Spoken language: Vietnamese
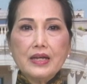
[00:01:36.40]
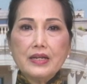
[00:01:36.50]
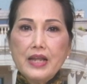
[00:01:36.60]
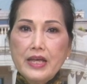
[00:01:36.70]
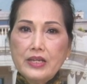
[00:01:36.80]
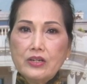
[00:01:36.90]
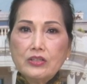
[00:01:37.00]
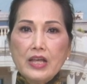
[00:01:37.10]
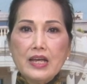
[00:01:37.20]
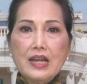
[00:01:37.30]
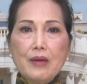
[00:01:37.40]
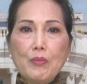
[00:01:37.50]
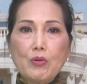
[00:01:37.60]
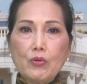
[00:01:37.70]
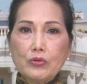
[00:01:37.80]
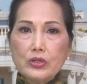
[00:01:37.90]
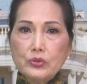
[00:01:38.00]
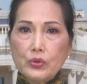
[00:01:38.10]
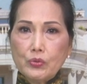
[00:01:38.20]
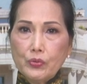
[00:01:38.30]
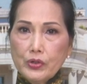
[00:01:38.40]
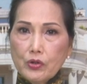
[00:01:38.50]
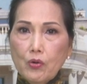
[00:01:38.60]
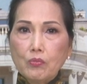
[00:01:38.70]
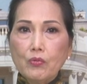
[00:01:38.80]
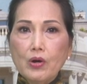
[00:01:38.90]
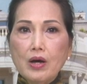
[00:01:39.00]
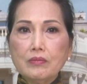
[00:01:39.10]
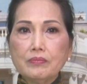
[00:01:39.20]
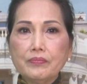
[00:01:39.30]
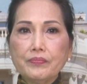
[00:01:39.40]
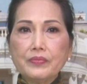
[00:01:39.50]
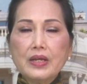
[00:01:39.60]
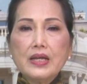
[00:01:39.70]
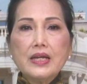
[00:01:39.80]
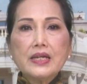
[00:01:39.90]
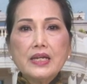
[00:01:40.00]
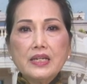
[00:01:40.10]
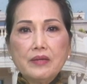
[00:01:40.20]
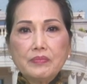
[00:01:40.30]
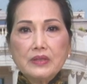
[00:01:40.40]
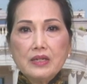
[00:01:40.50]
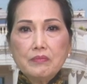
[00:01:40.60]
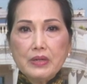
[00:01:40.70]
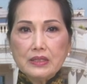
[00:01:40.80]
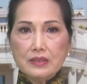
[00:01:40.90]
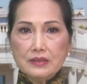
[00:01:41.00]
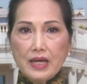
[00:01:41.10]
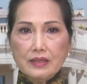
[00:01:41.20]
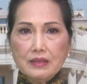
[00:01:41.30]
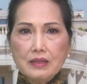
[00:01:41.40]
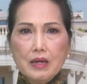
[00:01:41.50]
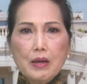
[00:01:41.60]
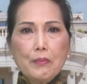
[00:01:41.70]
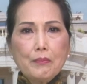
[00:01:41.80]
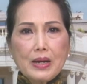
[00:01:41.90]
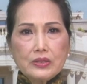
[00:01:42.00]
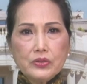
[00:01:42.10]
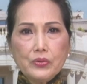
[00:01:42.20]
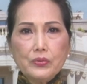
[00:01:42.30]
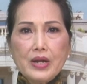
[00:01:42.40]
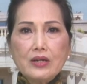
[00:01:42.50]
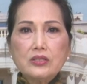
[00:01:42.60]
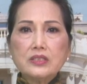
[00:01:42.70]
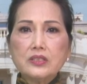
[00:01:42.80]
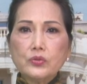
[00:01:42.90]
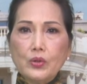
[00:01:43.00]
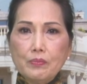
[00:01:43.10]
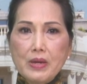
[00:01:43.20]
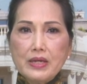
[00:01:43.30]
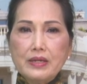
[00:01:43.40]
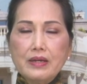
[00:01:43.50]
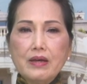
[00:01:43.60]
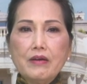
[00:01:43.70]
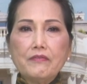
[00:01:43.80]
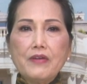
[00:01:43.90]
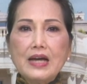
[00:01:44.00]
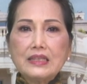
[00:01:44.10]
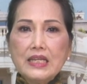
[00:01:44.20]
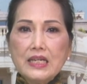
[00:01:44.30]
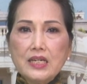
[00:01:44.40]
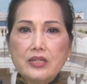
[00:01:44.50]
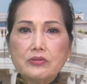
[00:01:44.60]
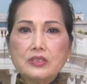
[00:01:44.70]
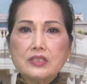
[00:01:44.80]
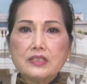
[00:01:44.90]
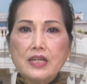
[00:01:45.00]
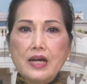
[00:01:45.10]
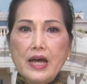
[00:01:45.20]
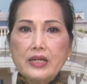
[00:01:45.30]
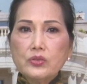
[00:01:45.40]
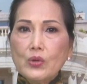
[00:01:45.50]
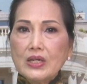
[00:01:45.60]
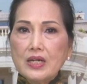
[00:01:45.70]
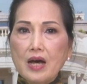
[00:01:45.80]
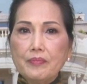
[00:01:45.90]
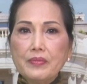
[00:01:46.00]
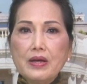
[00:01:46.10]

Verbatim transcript: Đây có thể là một cuộc nói chuyện cuối cùng của ông khi niềm tin bị thử thách, mặc dù đã có sự chuẩn bị và tiên liệu sự sợ hãi choáng ngợp